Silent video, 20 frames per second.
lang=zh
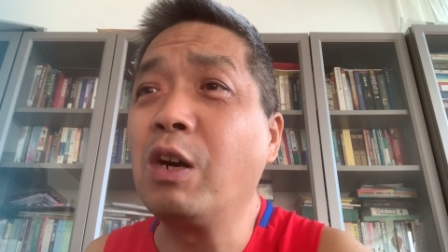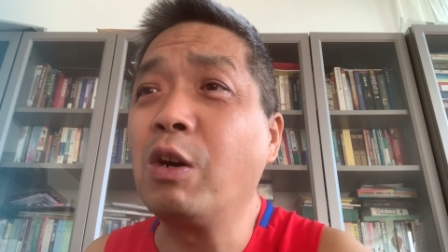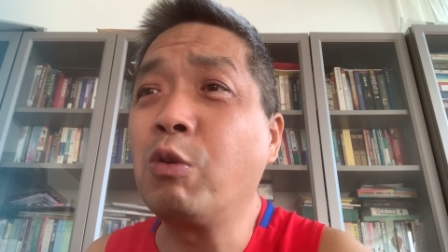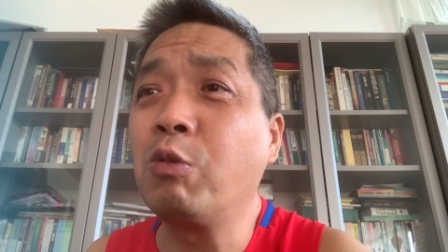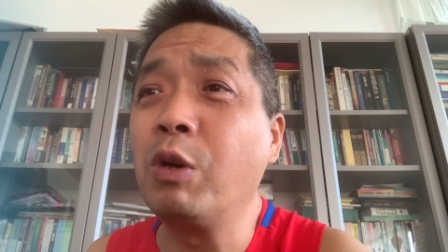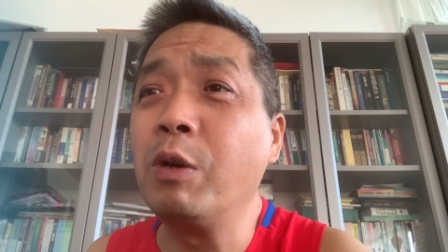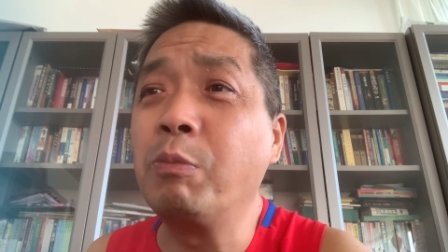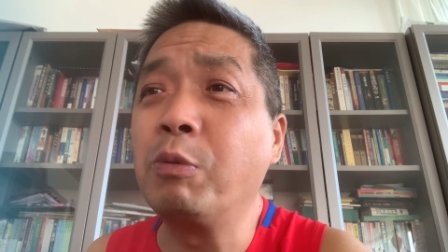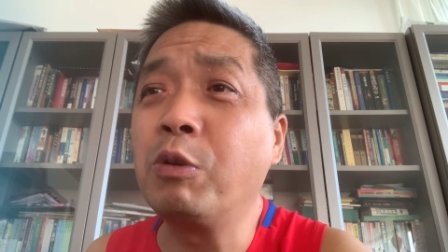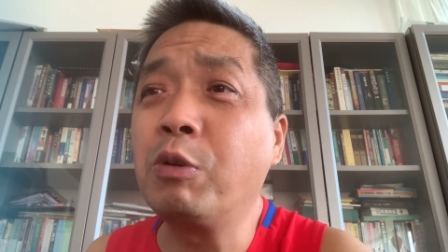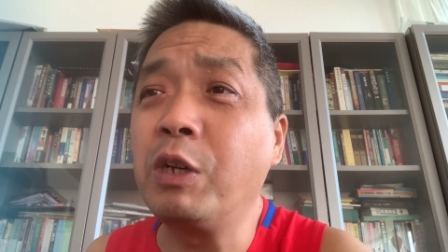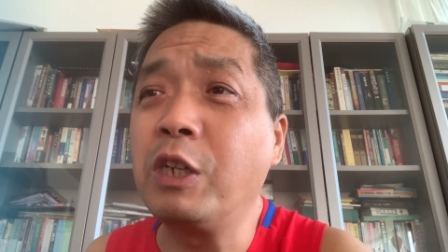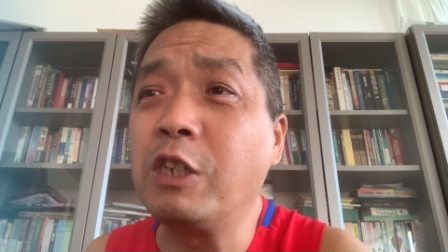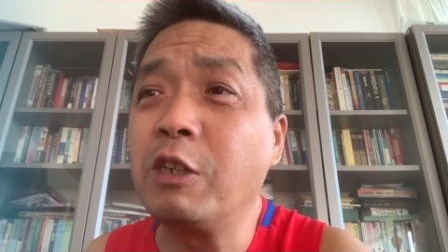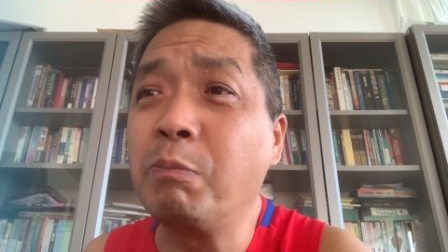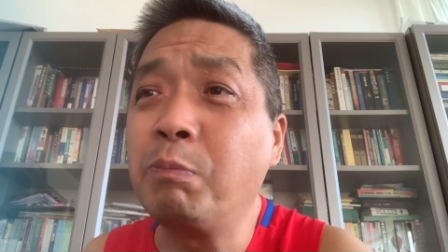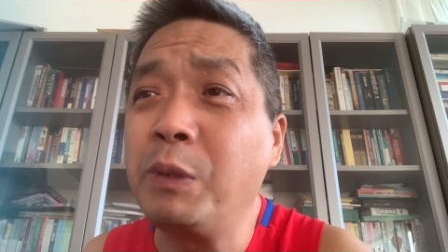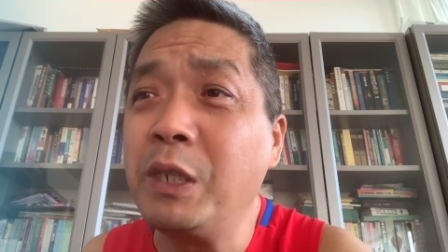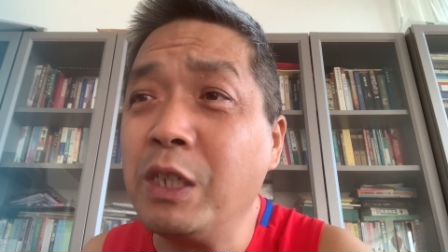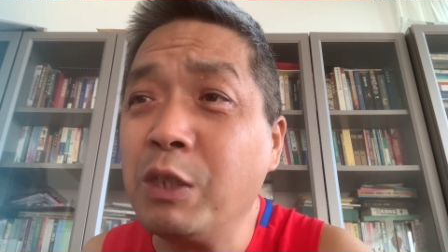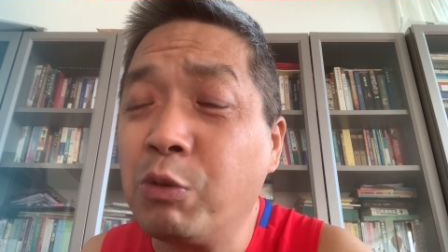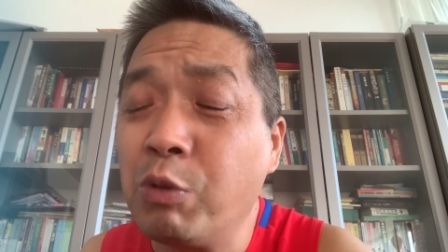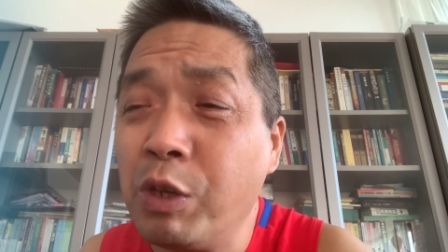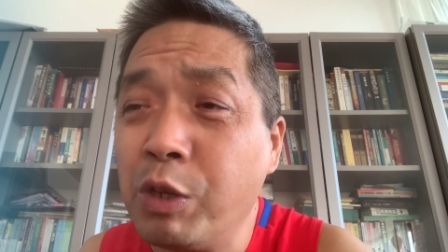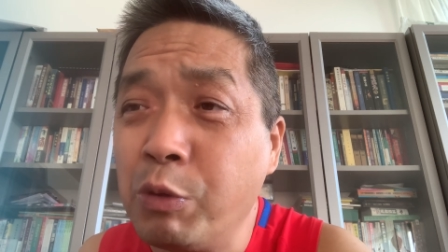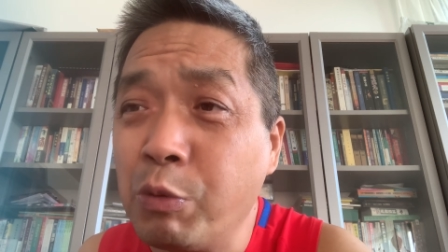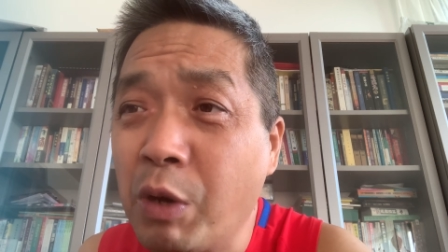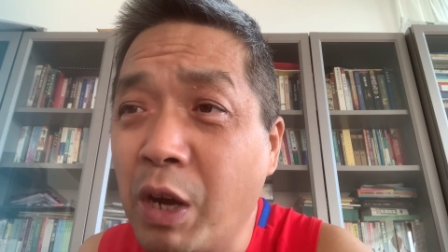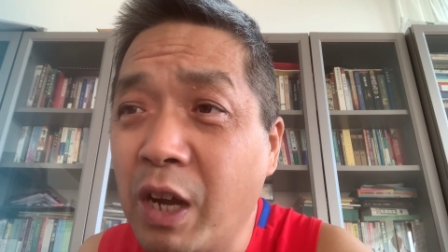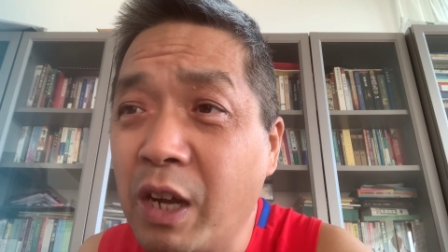会不会是碧桂
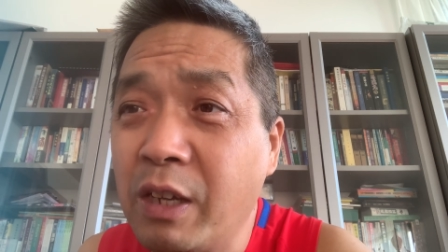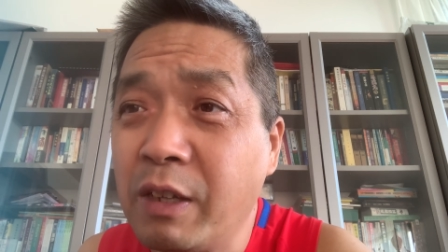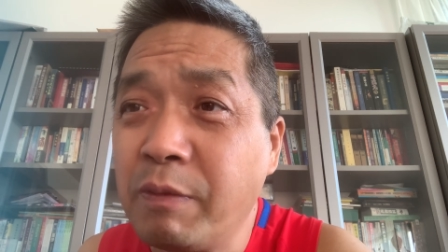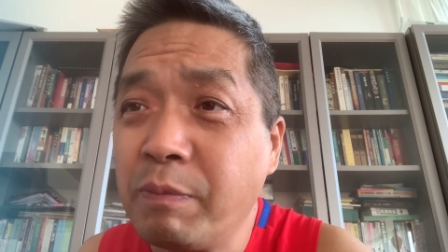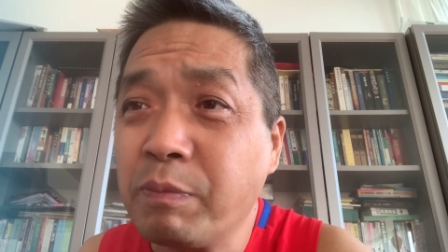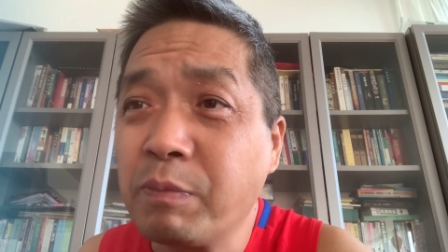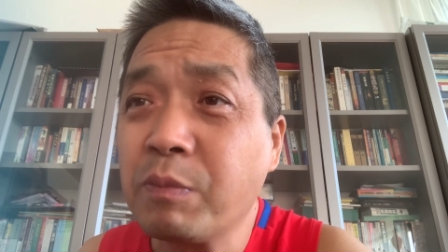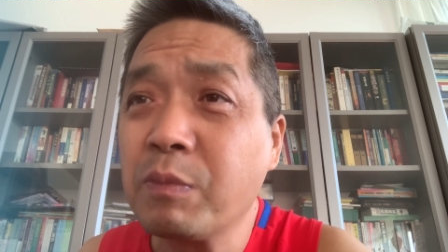园？